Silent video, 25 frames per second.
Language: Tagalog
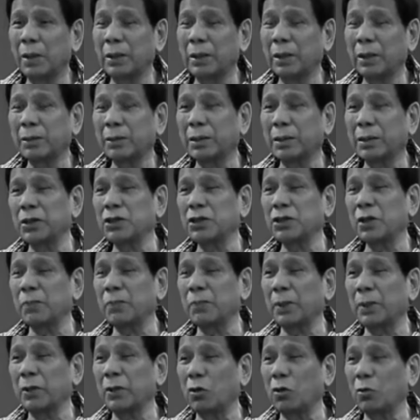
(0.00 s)
pagdating
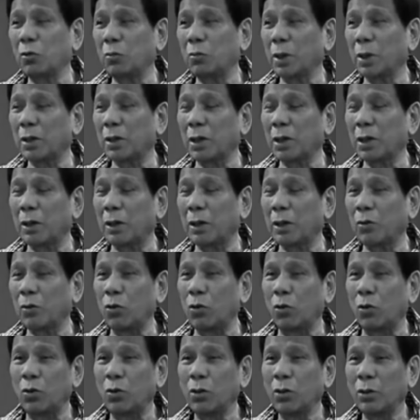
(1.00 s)
sa panahon
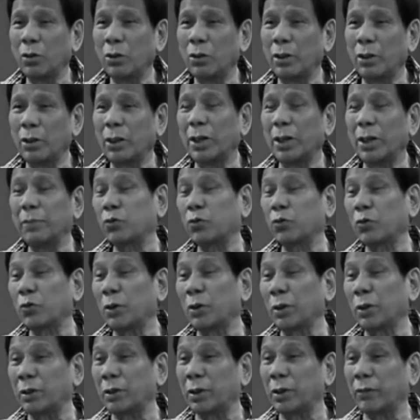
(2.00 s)
magkagulo, they have to
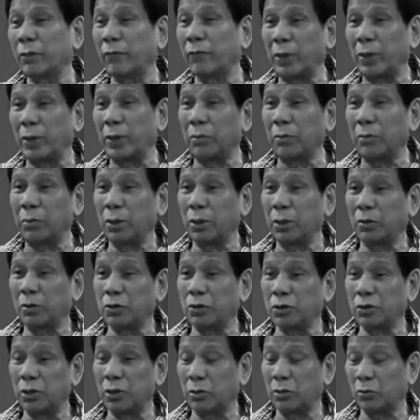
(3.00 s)
intervene
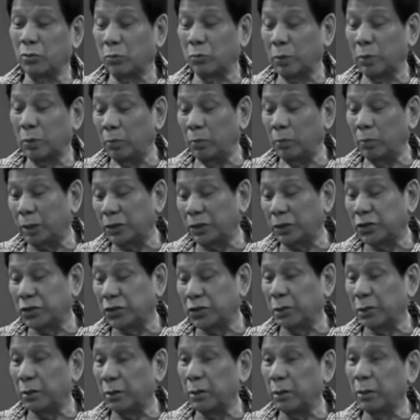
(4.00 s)
because there will be
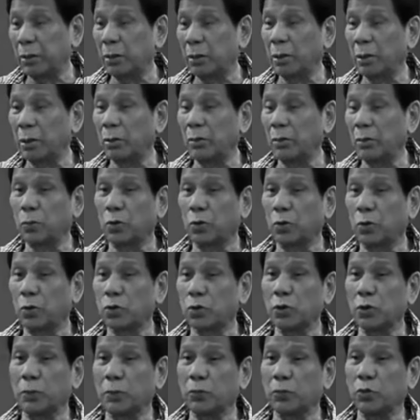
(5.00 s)
bloodshed. And of
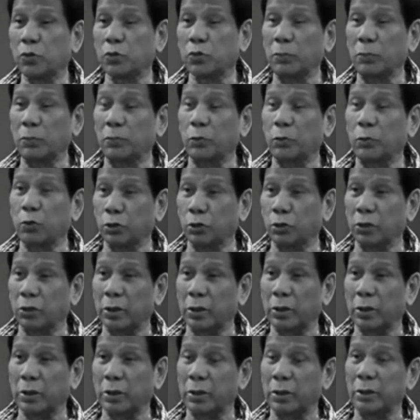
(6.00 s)
course, you have to keep
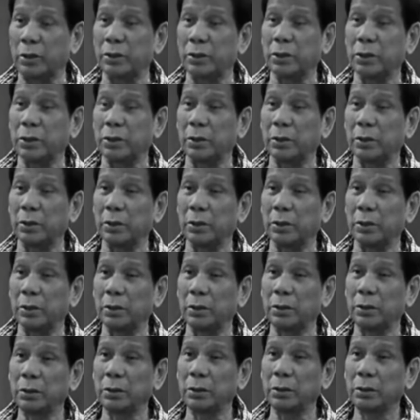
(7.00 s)
order in this country.
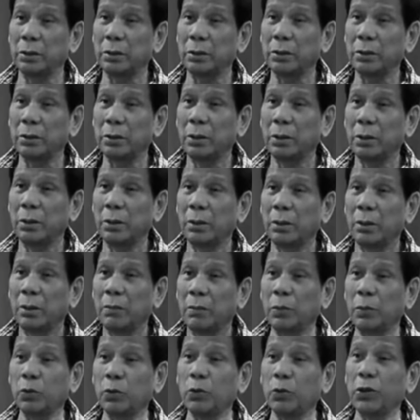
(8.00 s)

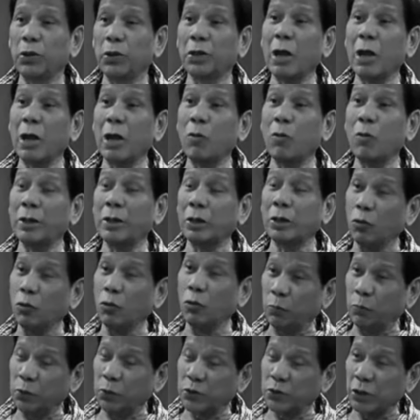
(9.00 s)
Pero ikaw ang
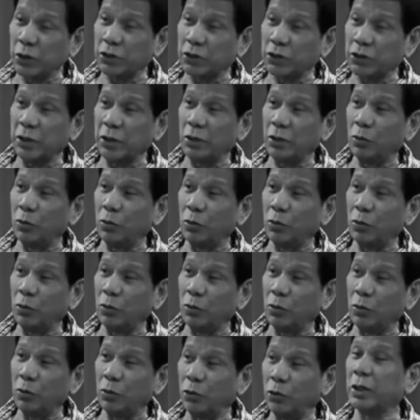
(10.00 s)
nag-umpisa sa nagulo,
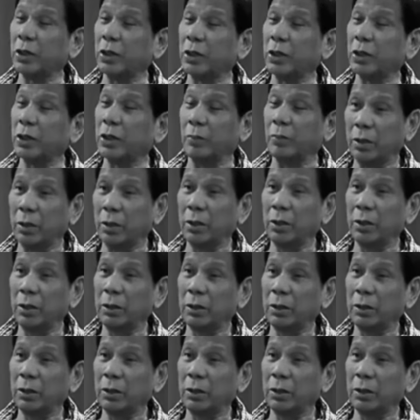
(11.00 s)
hindi kami.